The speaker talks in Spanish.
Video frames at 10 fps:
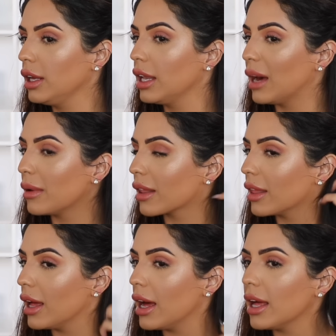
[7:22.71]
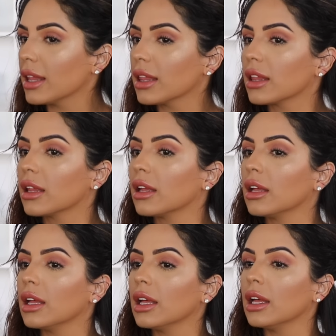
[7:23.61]
Y la verdad,
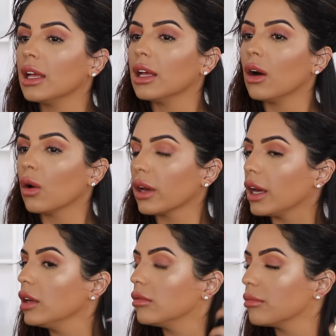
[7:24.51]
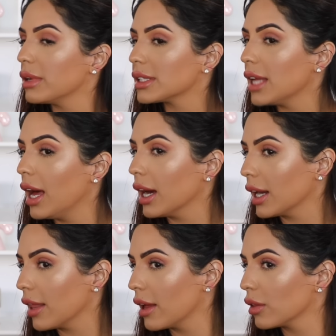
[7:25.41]
ok, me está
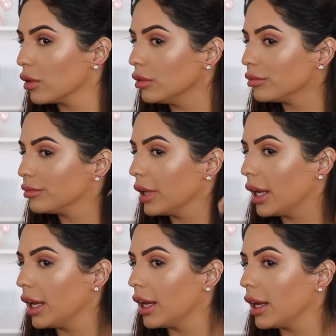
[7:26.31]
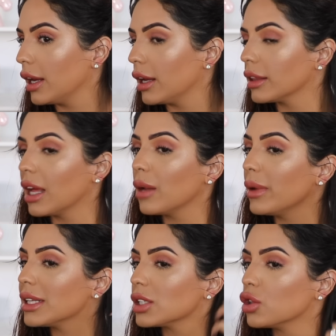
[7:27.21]
agradando. Eh, tal
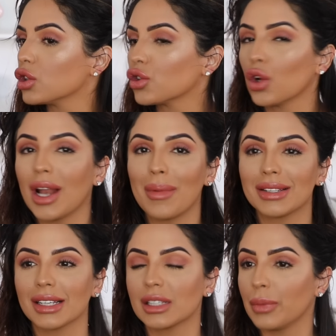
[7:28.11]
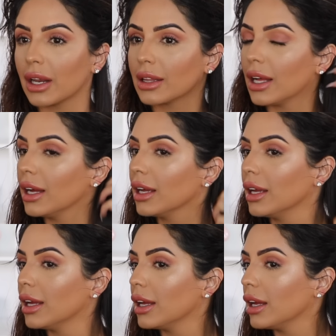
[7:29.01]
vez no soy la más experta
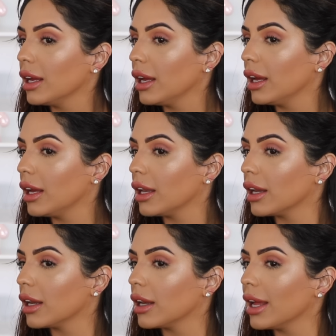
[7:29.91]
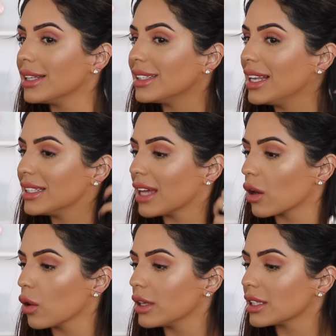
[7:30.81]
en
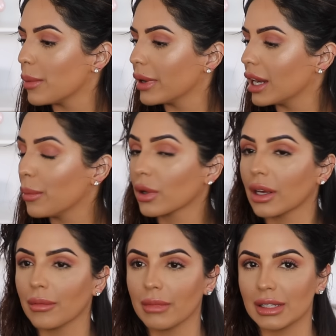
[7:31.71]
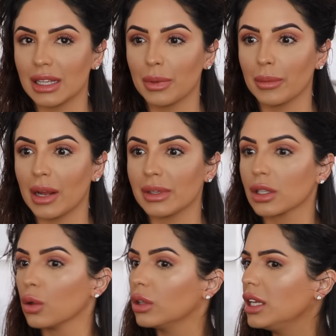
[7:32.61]
estilizarlo de esta manera porque es la primera vez
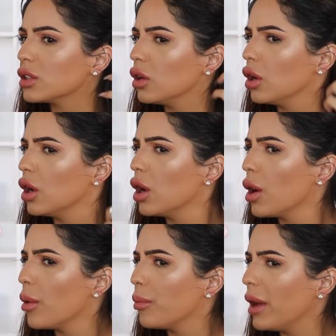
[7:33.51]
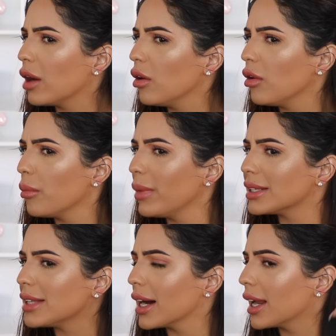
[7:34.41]
que lo utilizo, pero me
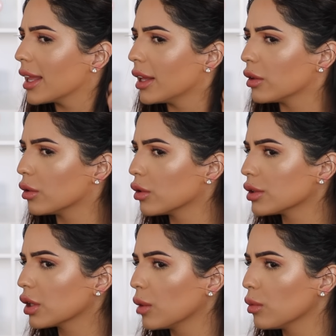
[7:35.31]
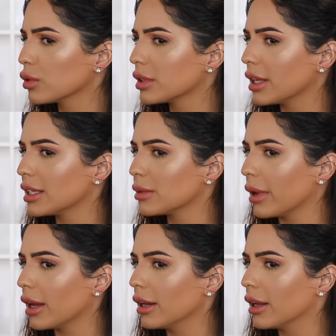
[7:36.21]
está agradando. No sé cómo ustedes
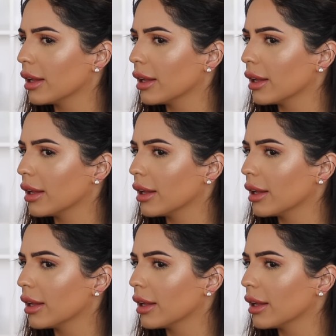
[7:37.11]
vean.